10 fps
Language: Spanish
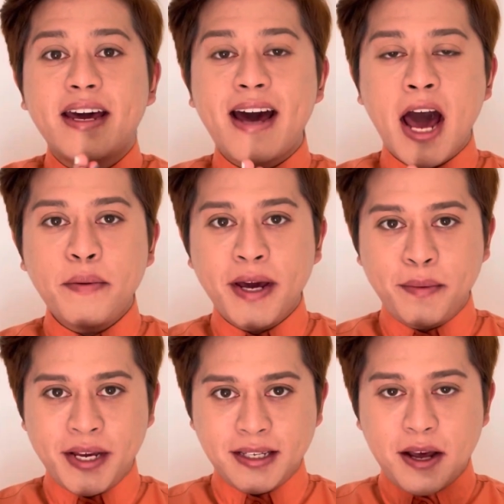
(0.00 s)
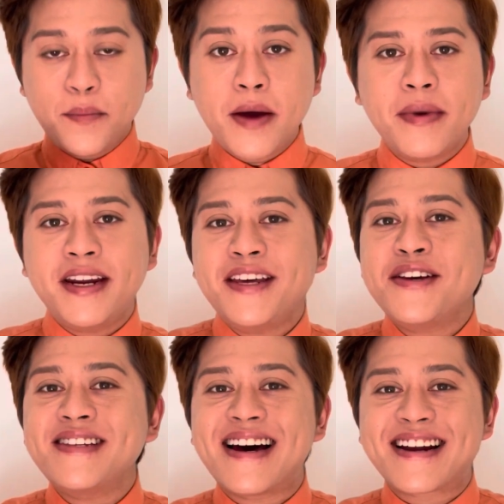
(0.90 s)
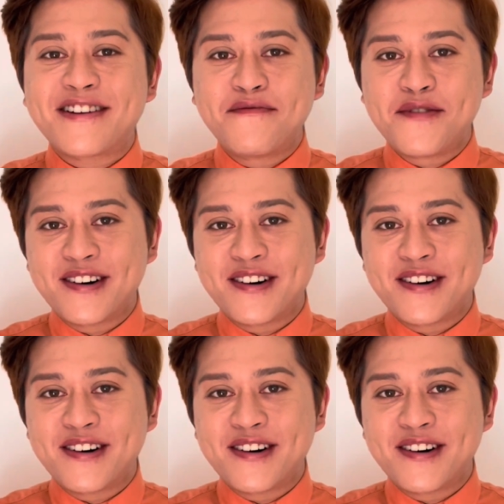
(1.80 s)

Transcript: Chai Babies, bienvenidos a Raf